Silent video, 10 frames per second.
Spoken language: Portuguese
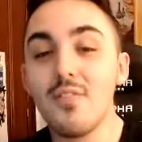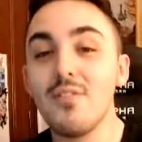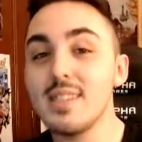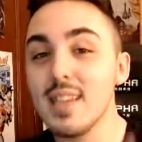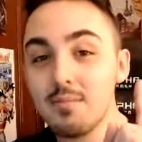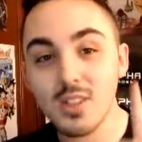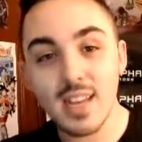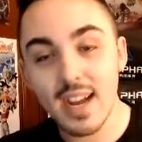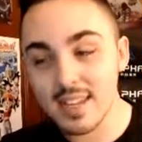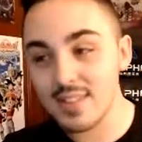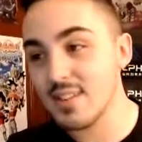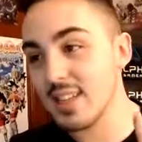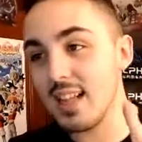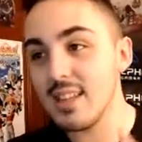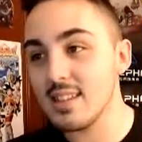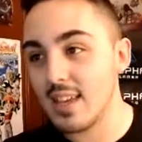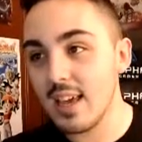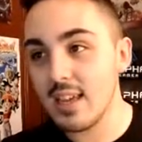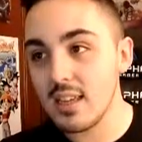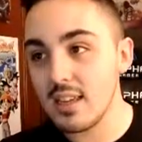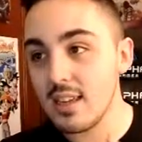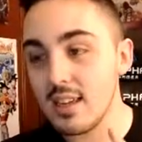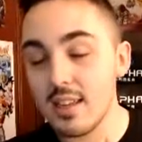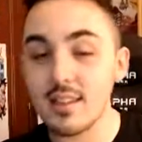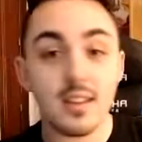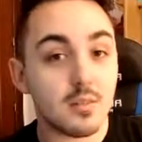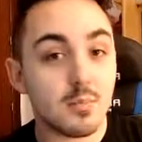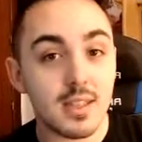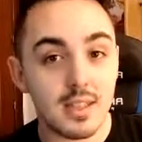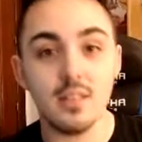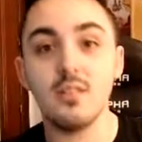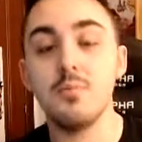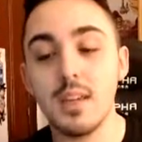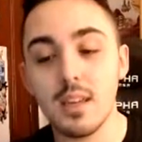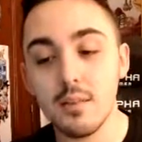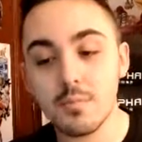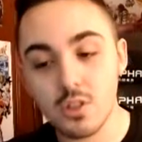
fizemos guia aqui no canal até. E tenho que admitir, ele numa equipe de